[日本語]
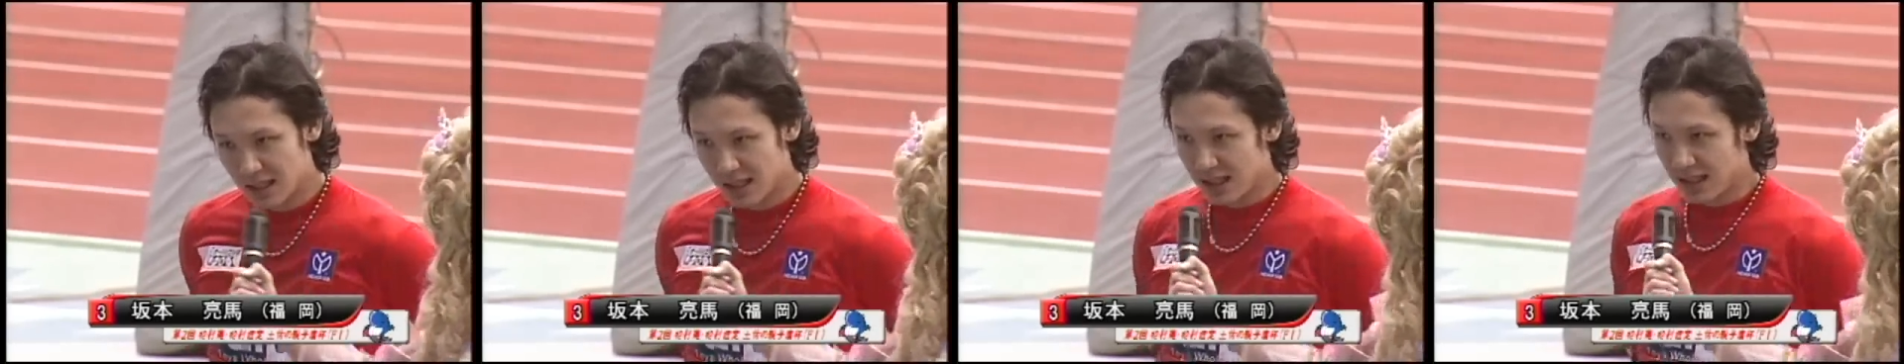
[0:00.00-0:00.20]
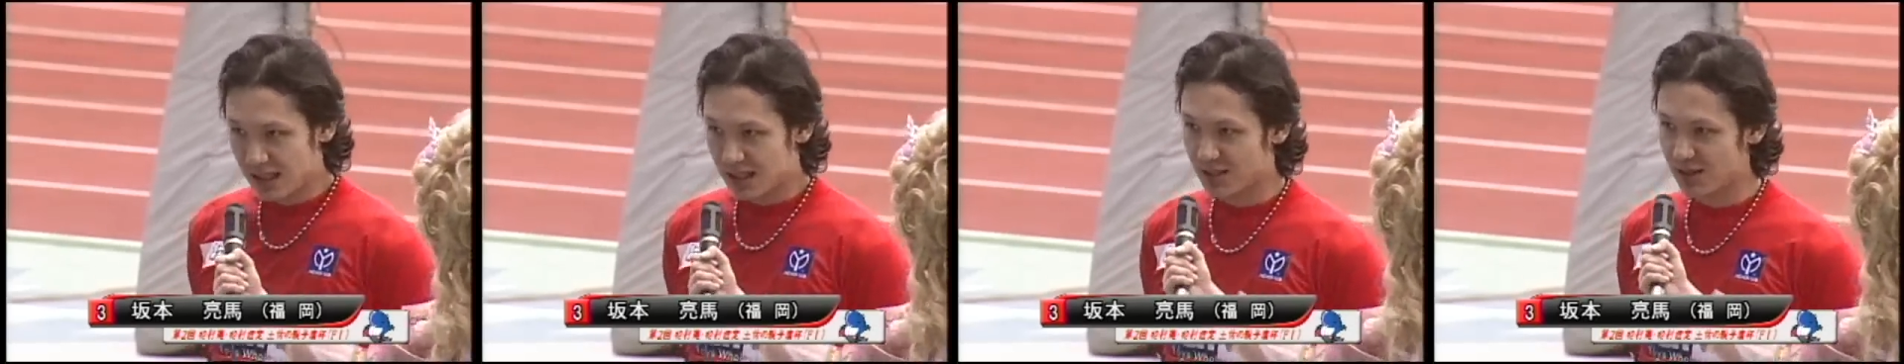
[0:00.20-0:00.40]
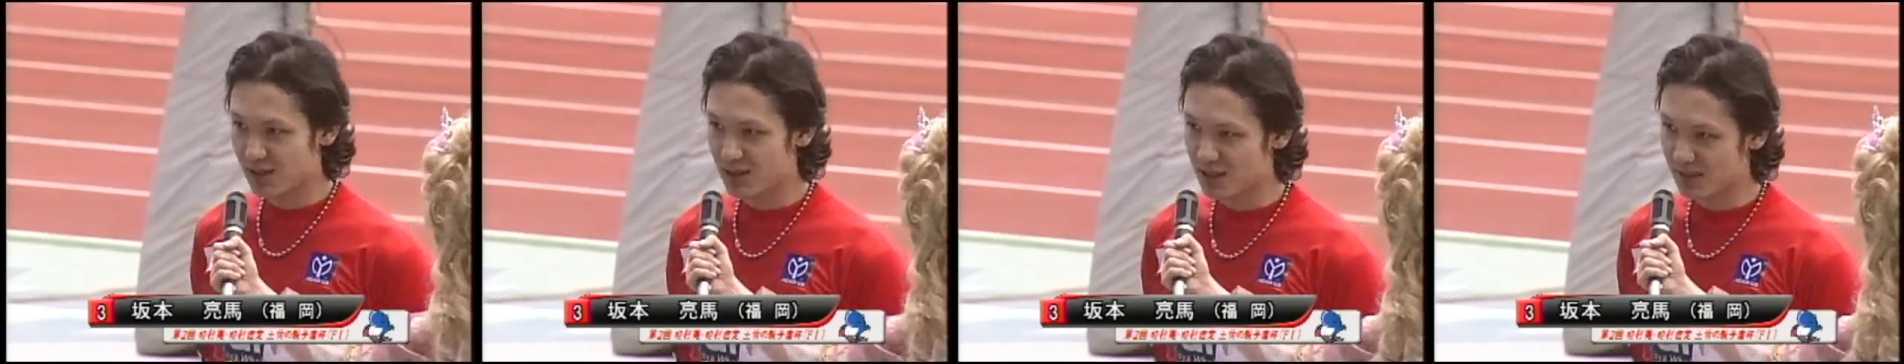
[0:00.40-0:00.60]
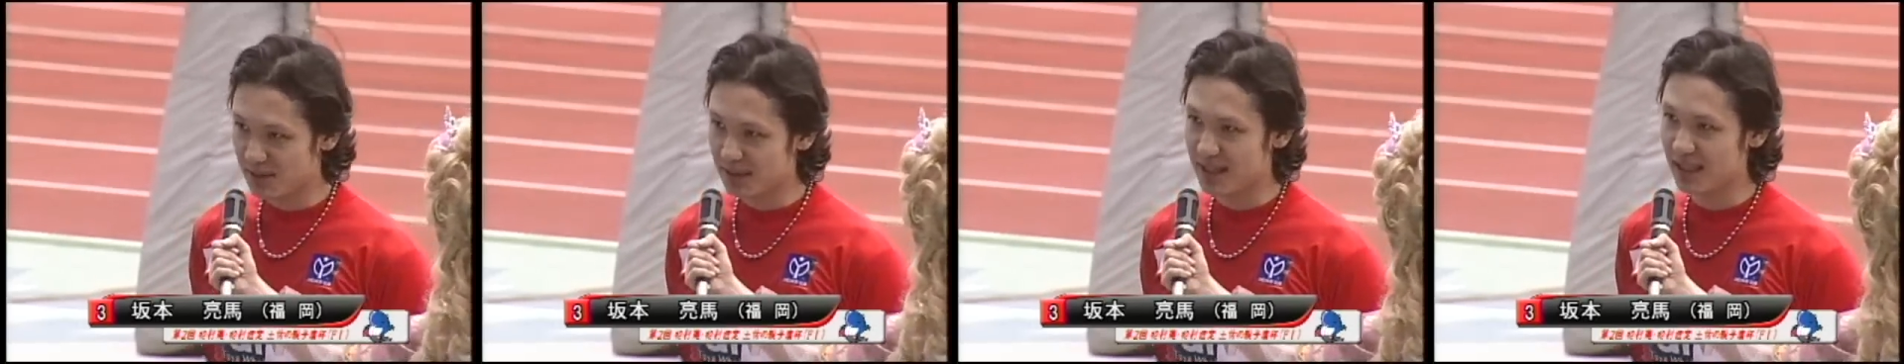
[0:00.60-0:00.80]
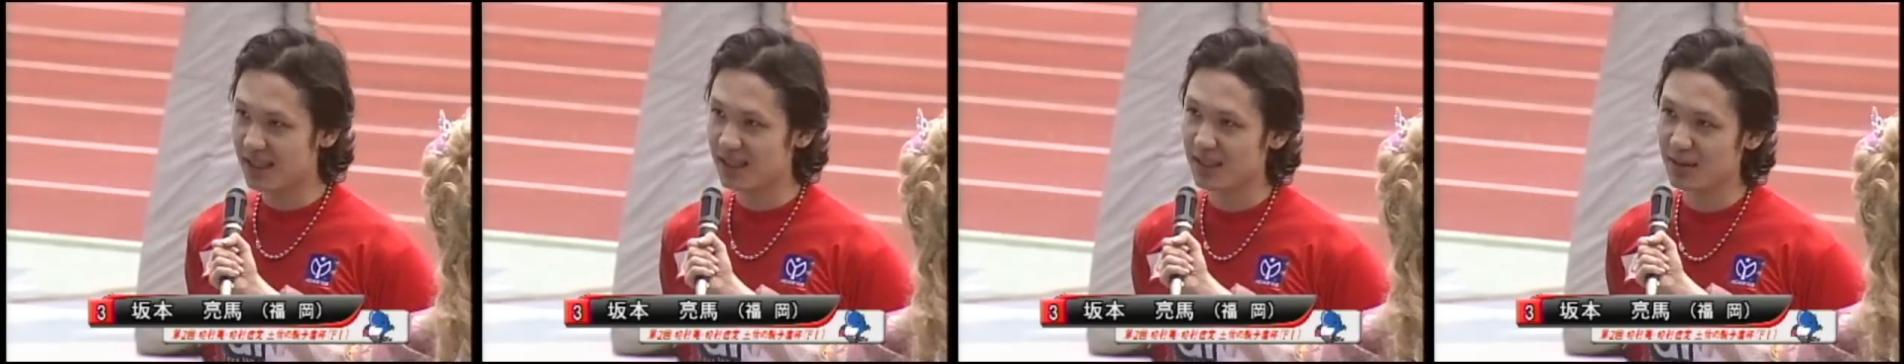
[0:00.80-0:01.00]
そうですね、まあ、
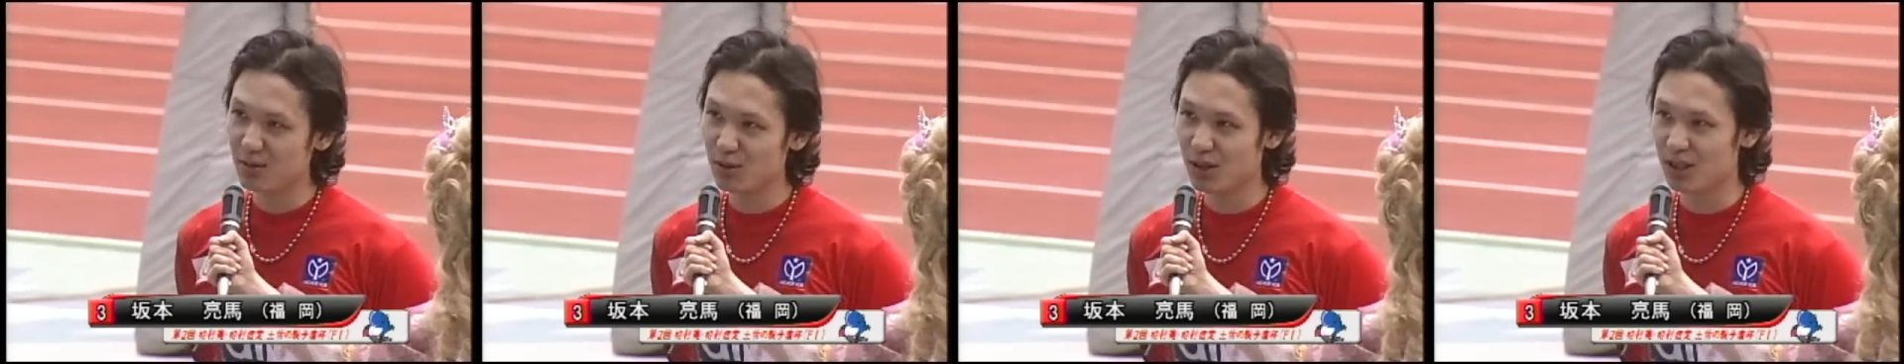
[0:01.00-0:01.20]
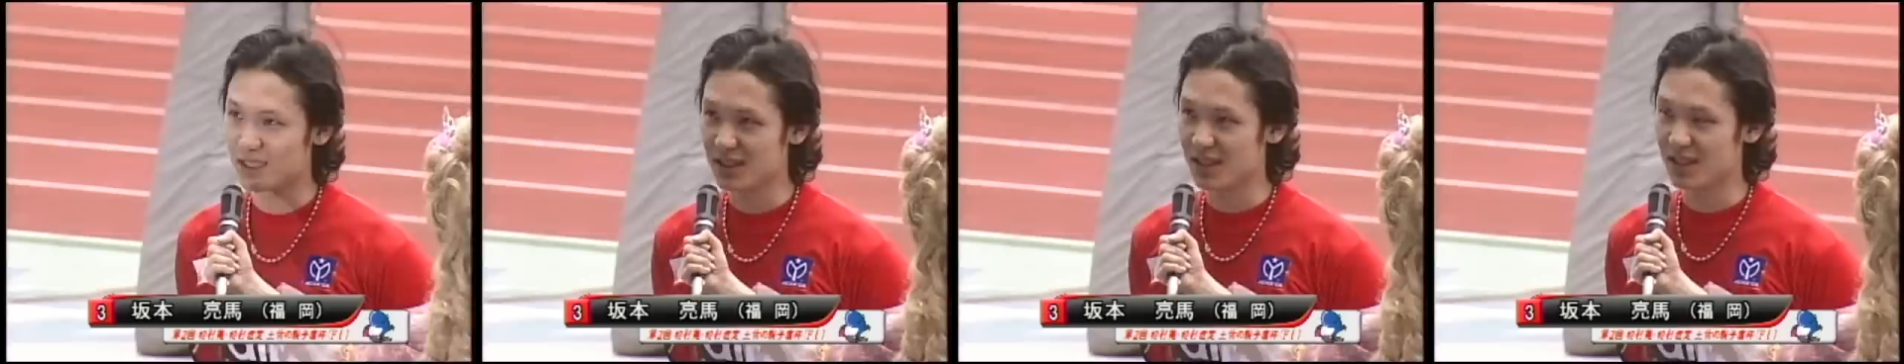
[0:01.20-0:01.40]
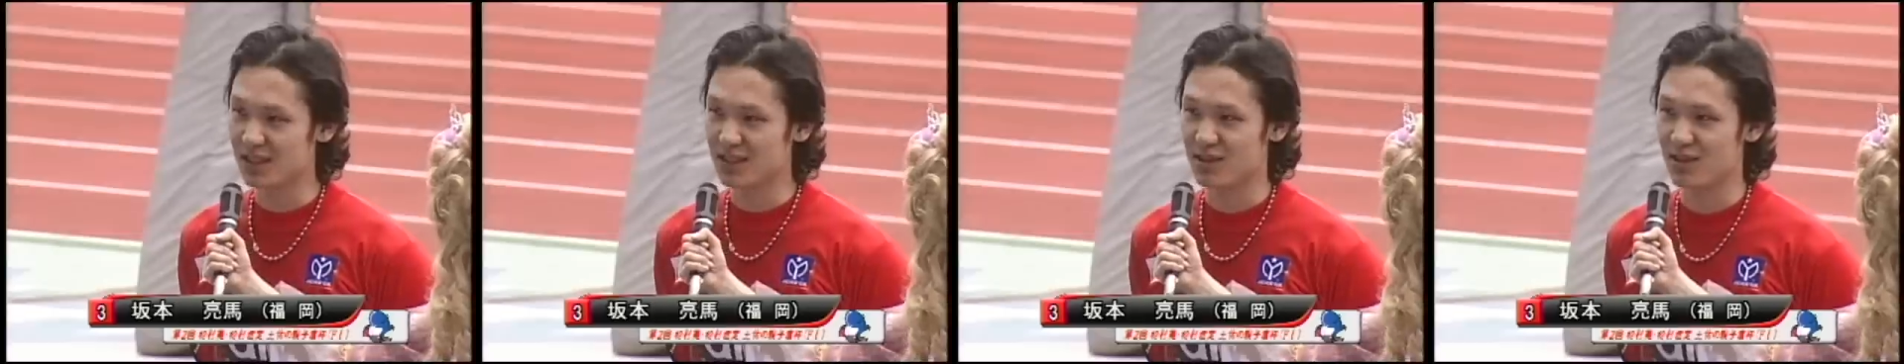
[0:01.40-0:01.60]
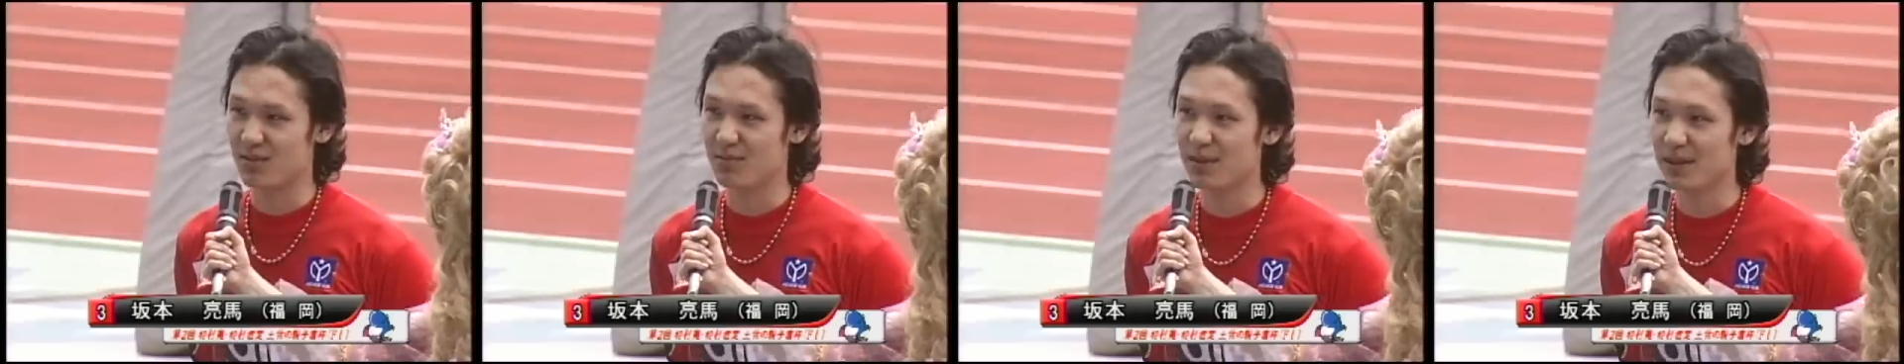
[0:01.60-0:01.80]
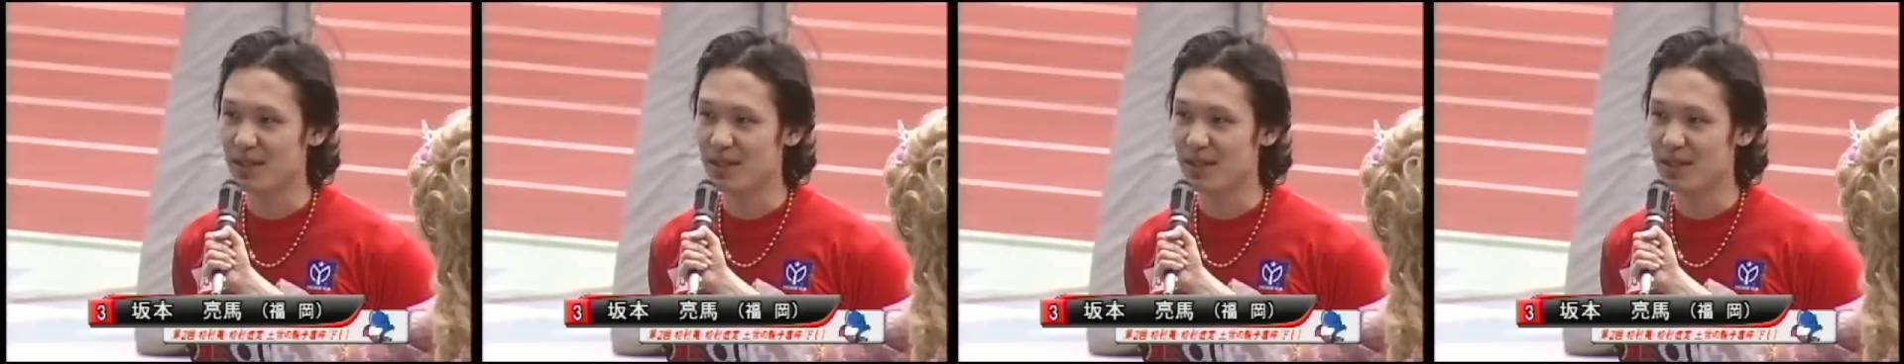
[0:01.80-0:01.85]
展開も良かったんですけどやっぱ